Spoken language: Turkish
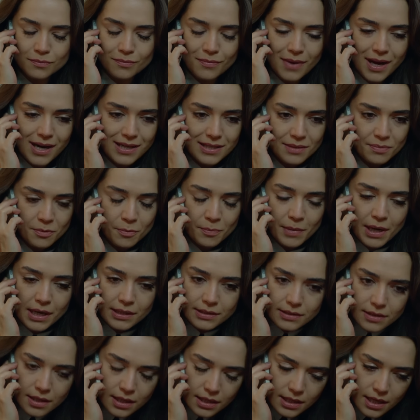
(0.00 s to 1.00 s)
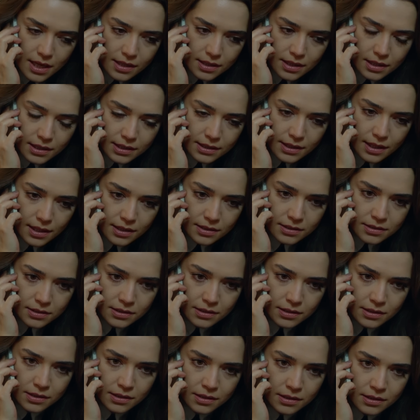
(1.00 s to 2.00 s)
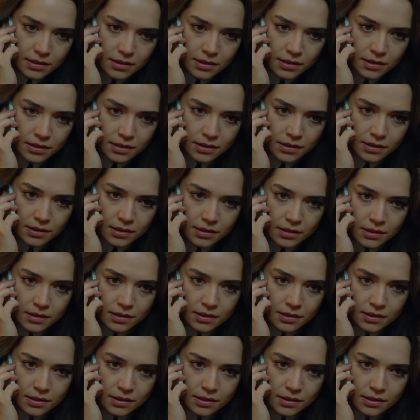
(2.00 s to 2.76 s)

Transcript: Mert mi? Mert ne alaka kadar? E, onlar akşam